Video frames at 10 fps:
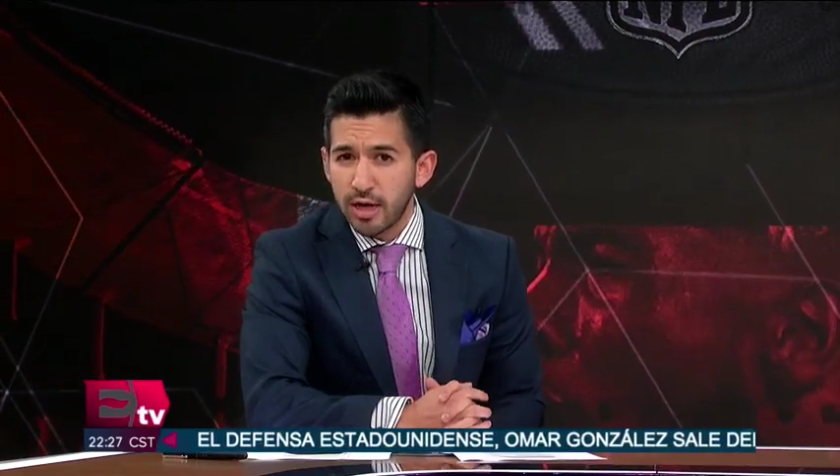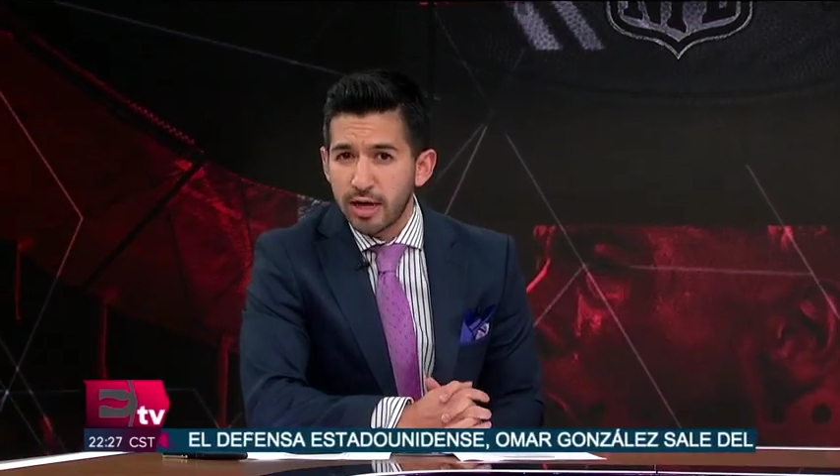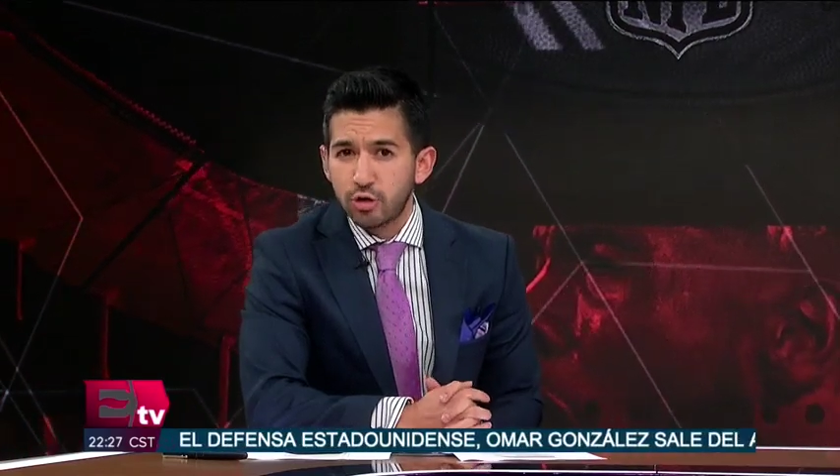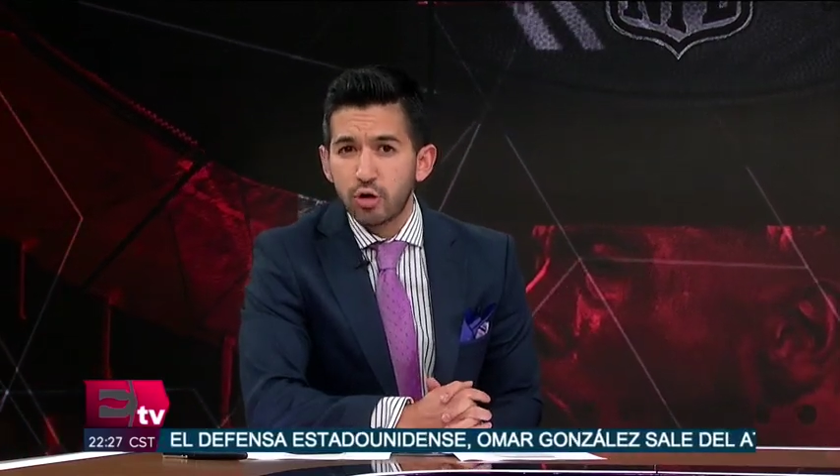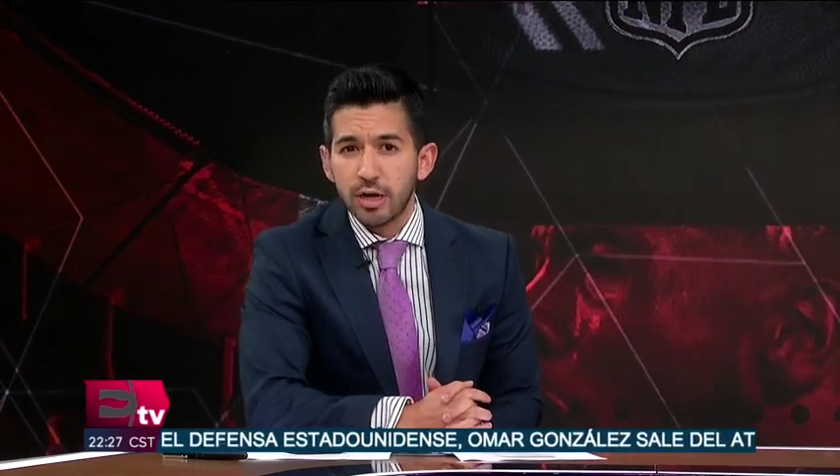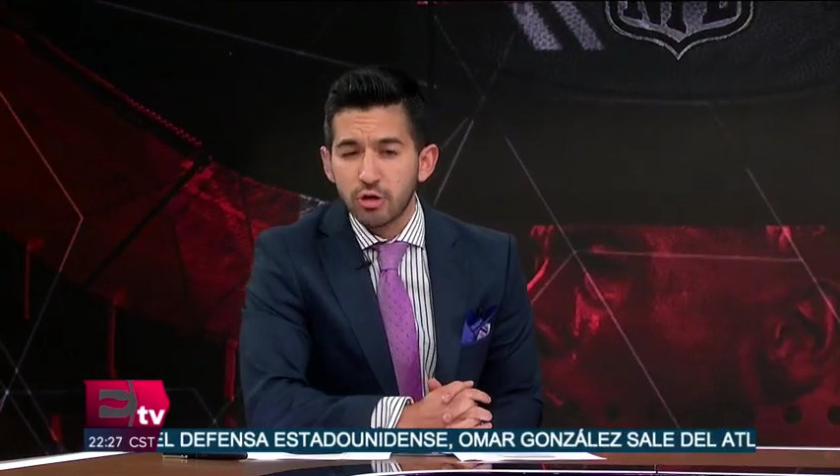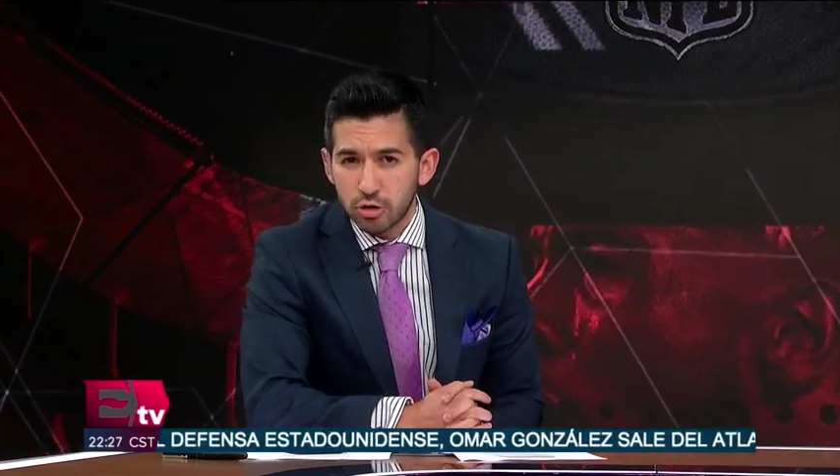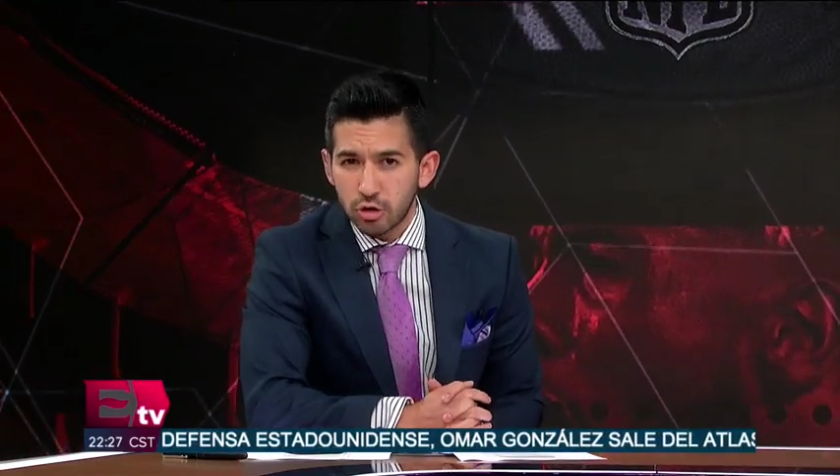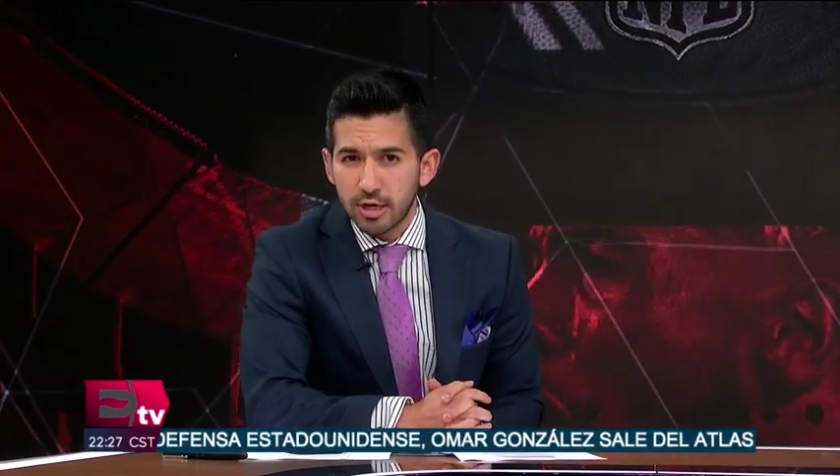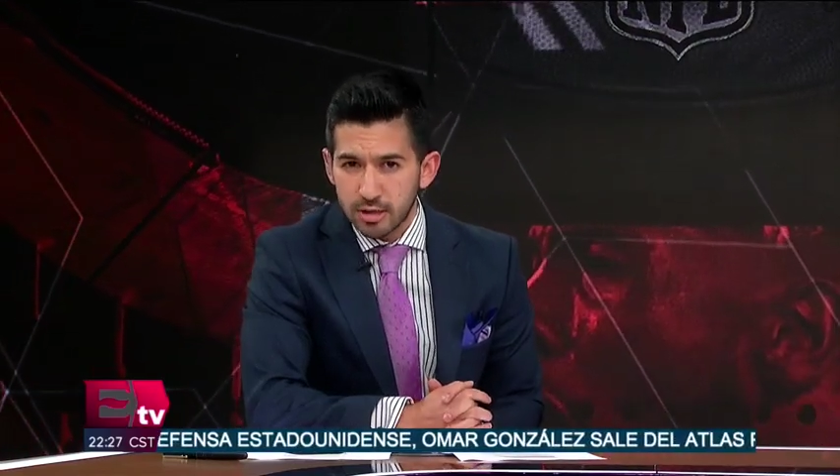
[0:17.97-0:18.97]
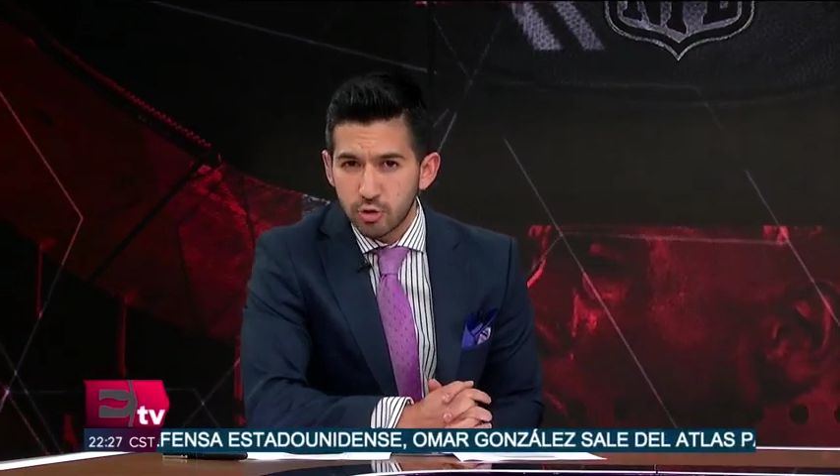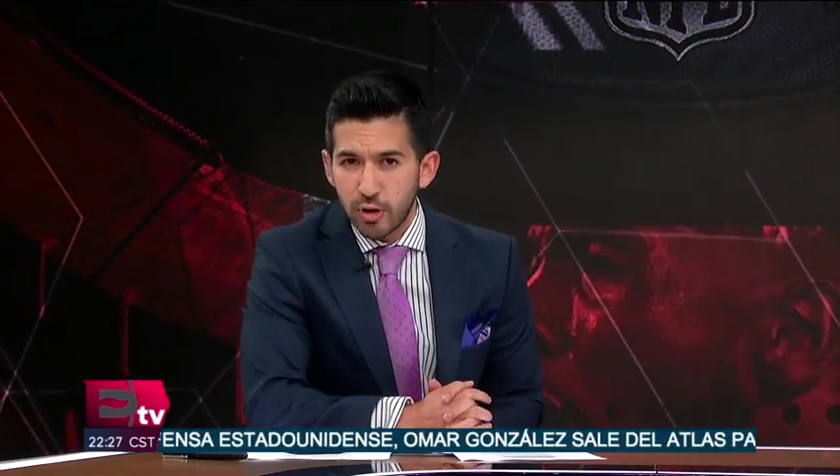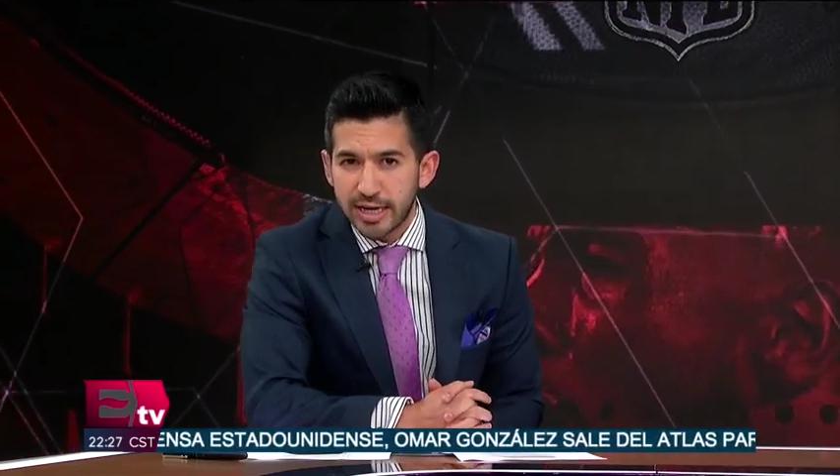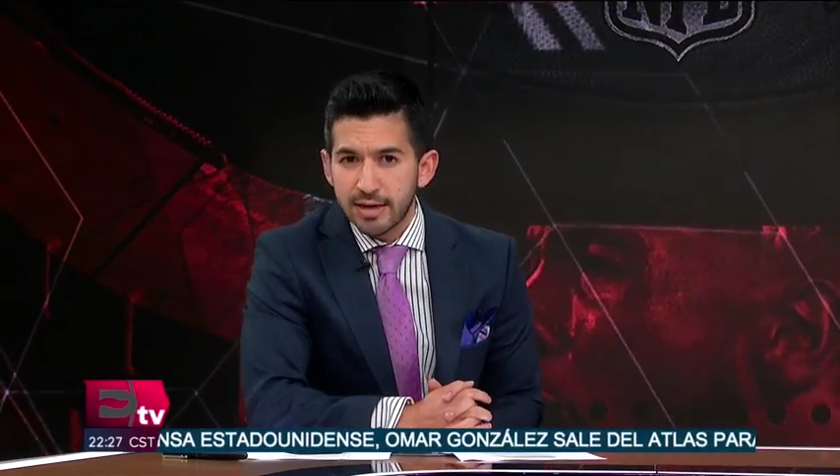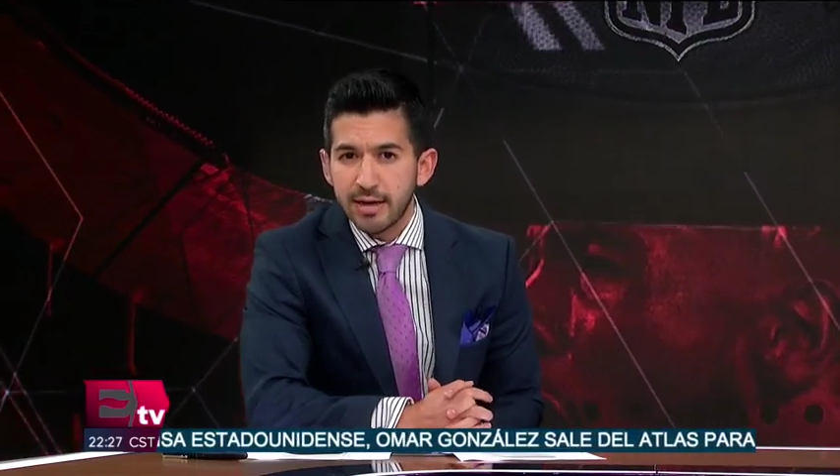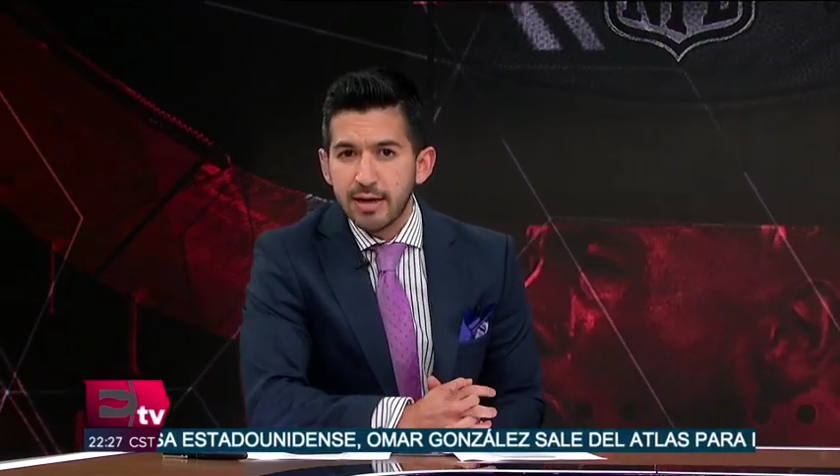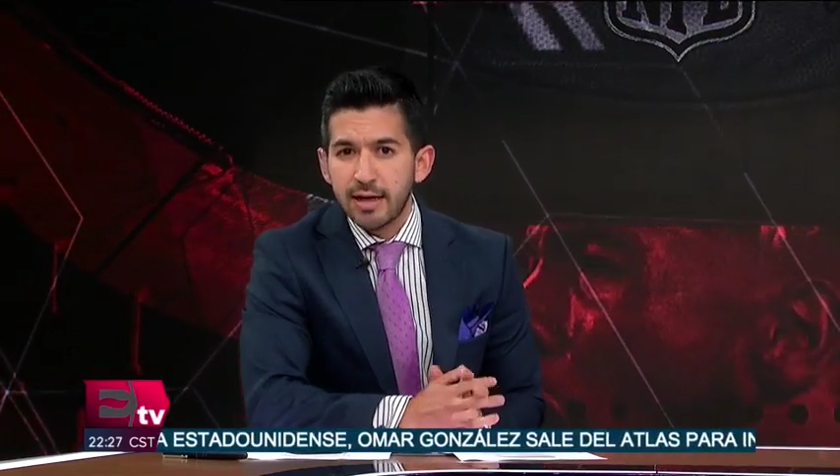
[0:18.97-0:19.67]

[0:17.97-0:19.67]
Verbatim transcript: Héctor Reynoso, quien estuvo aquí